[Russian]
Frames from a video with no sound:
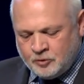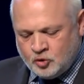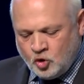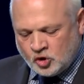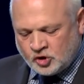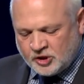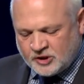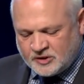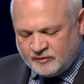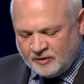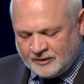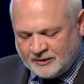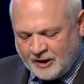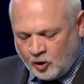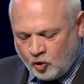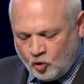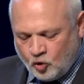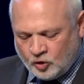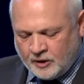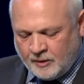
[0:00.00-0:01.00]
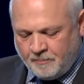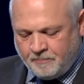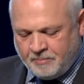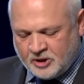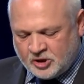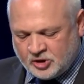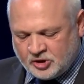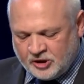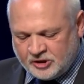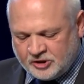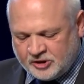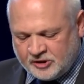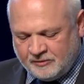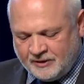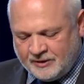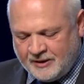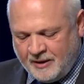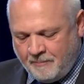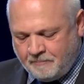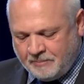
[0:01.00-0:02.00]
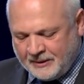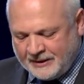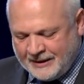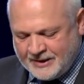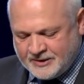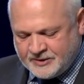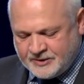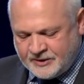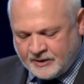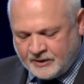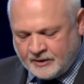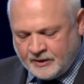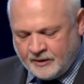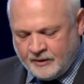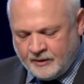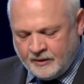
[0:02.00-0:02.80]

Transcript: множество народа, пришедшего на праздник,